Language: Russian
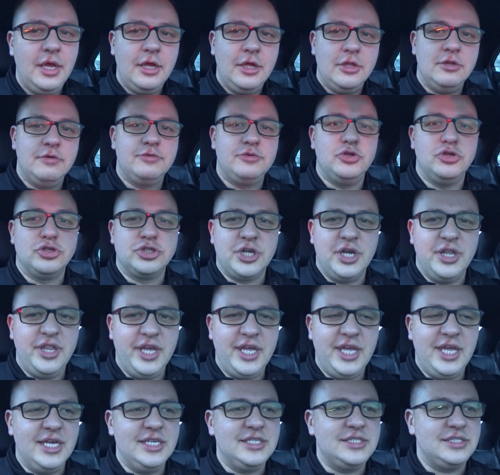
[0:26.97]
но все же она
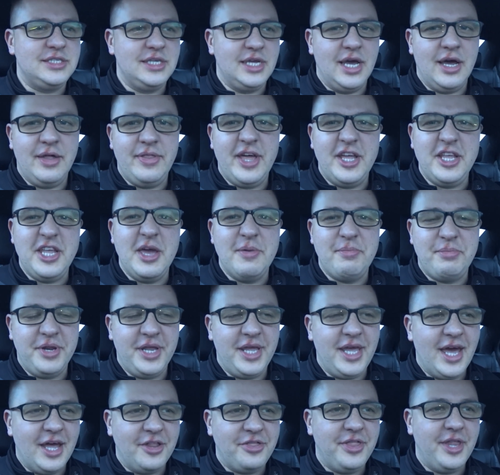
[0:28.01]
есть и она
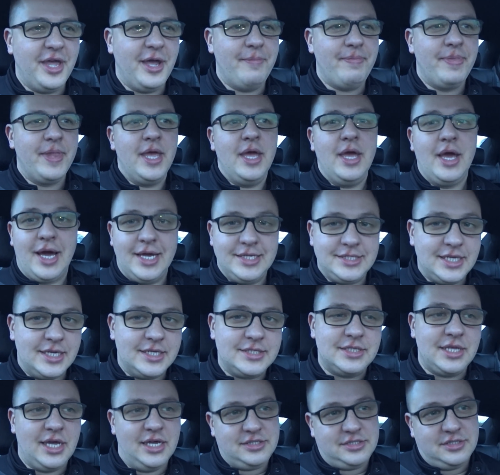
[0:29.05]
неприятная. Хотя,
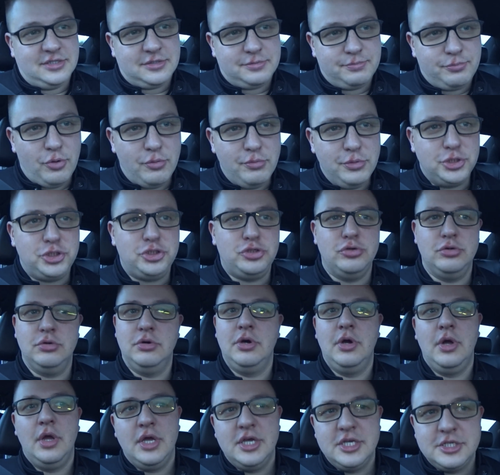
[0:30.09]
кстати, с помощью
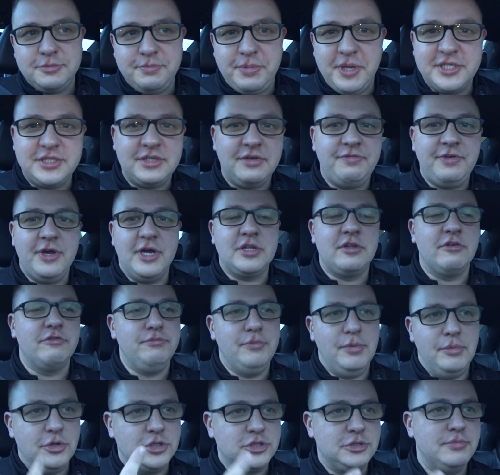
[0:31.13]
спецэффектов мы
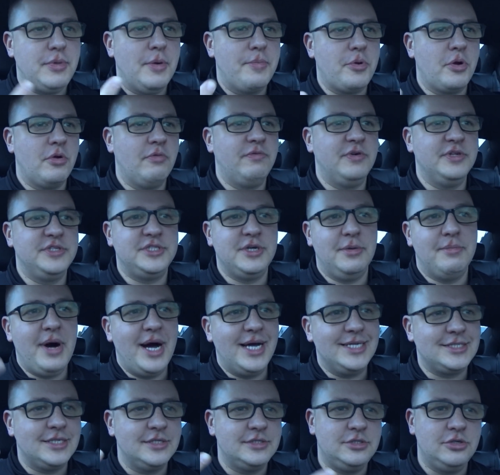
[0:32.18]
можем попробовать
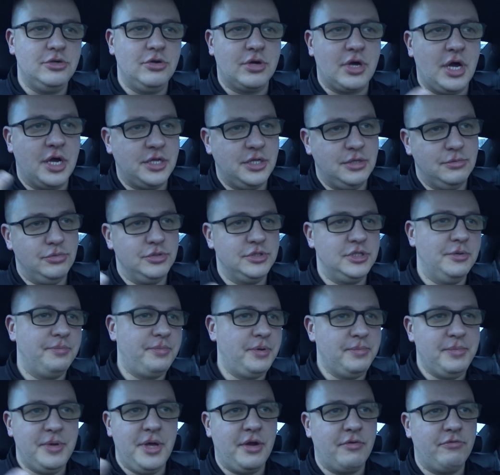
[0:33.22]
замазать ее как-нибудь,
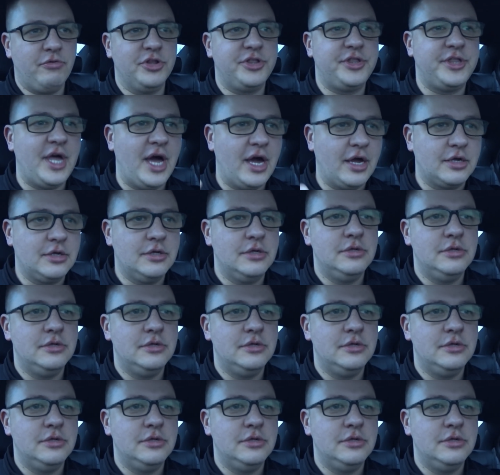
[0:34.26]
например, вот так